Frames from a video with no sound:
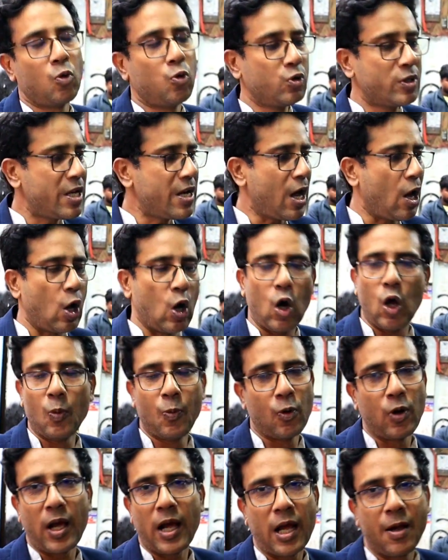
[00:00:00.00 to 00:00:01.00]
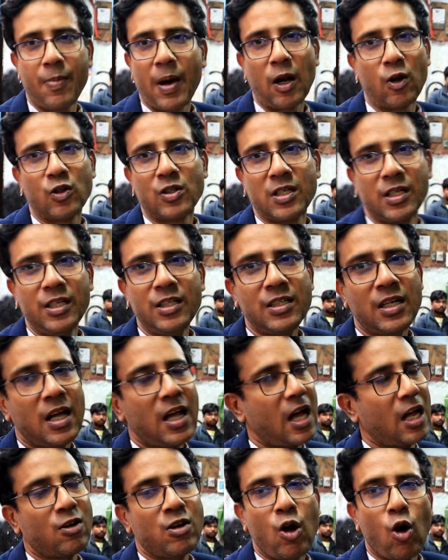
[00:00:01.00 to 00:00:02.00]
খুঁজে না অল্প টাকায় ভালো জিনিস
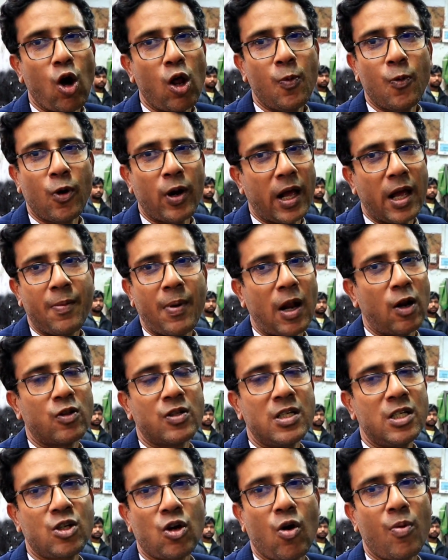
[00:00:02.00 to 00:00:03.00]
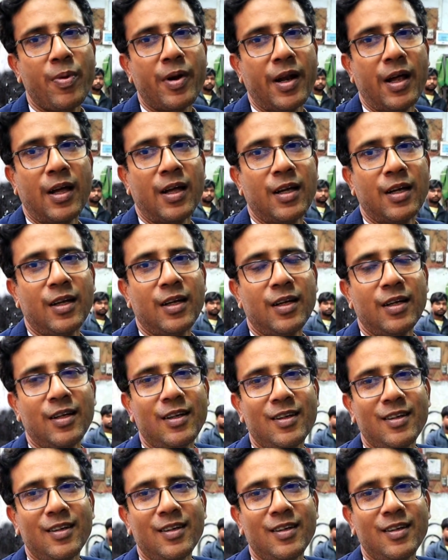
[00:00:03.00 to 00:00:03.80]
ভাই এটা কি অল্প টাকায় ভালো জিনিস সিসি যে